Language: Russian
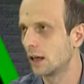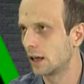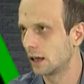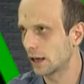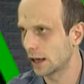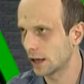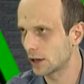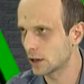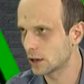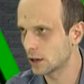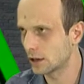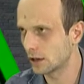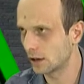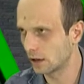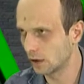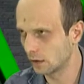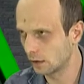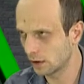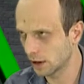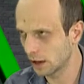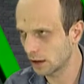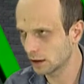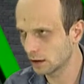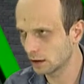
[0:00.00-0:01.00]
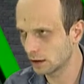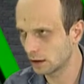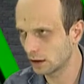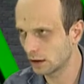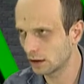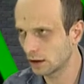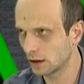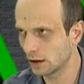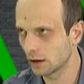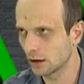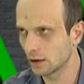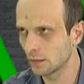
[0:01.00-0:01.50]
раньше
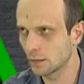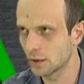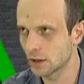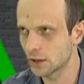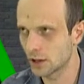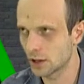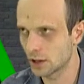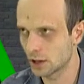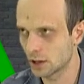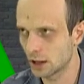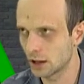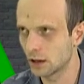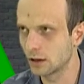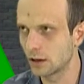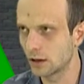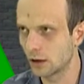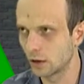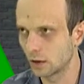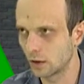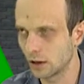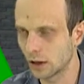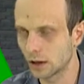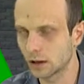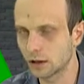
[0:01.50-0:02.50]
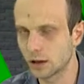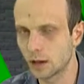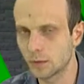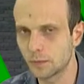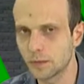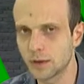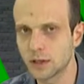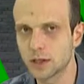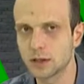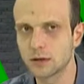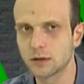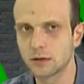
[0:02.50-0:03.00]
регулярно э, посещал, регулярно
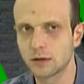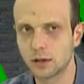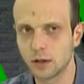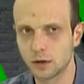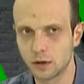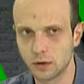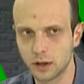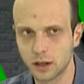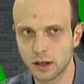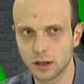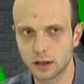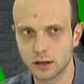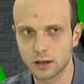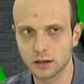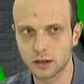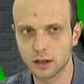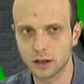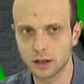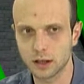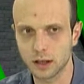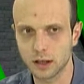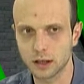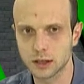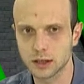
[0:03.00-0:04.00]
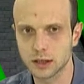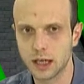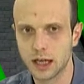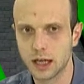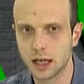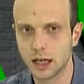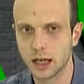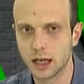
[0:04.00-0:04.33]
описывал, регулярно как раз